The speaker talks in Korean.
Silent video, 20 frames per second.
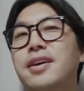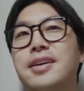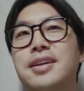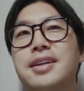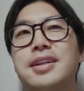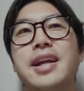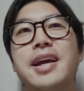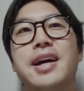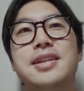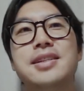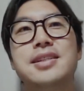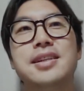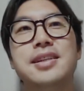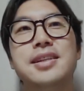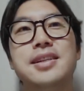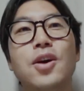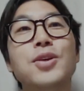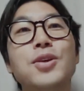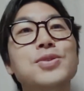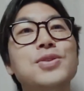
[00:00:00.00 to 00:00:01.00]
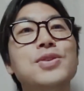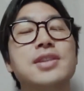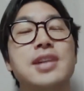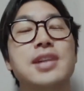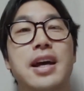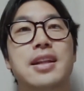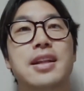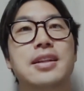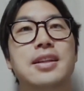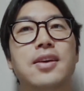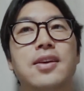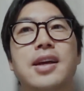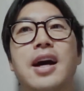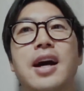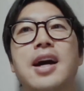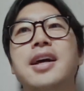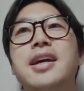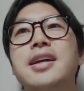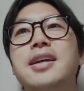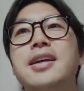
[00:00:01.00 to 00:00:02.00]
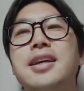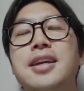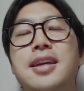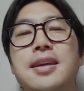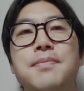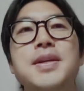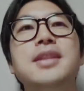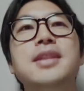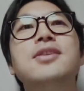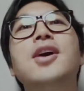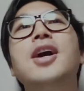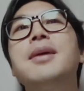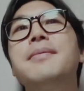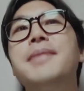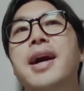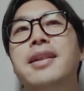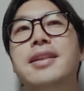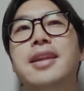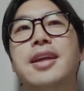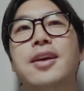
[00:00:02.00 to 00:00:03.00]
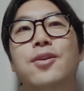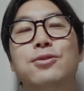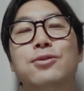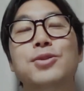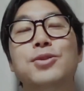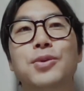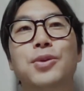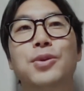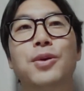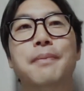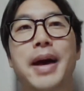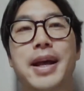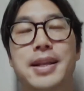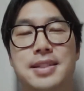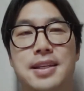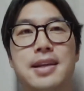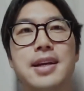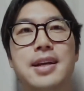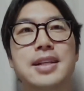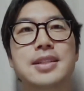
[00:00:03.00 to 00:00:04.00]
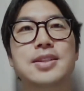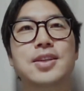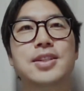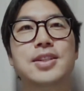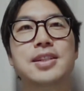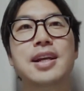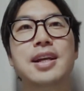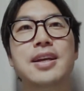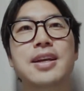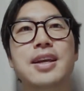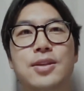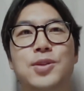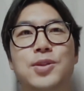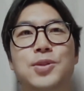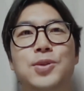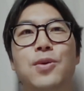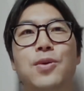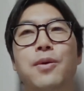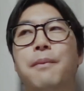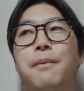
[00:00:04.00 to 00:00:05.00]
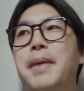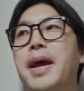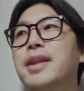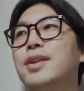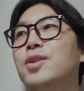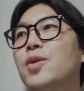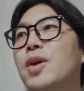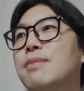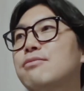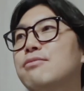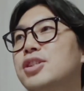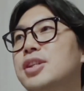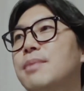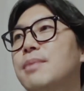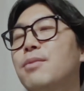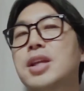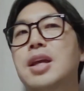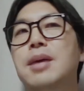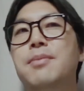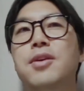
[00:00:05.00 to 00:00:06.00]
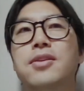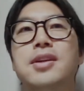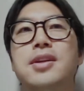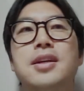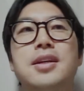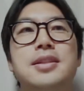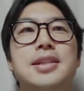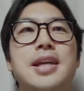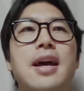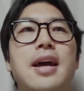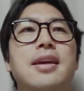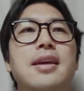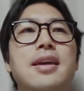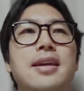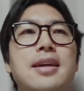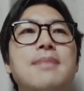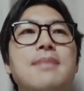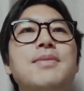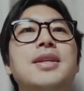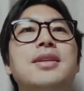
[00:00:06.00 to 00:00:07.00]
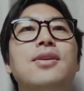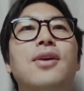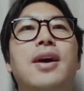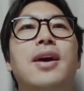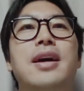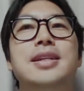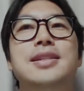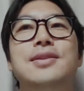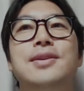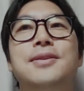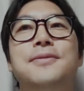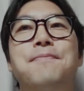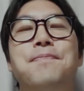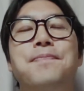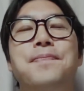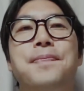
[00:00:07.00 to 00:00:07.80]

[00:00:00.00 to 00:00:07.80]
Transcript: 그래야지 헛스윙을 하는데. 그러니까 힘이 들어가면 안 돼요. 운동도 마찬가지예요. 신앙에서도 베드로의 문제는 뭐냐면 자기 힘이 들어갔어.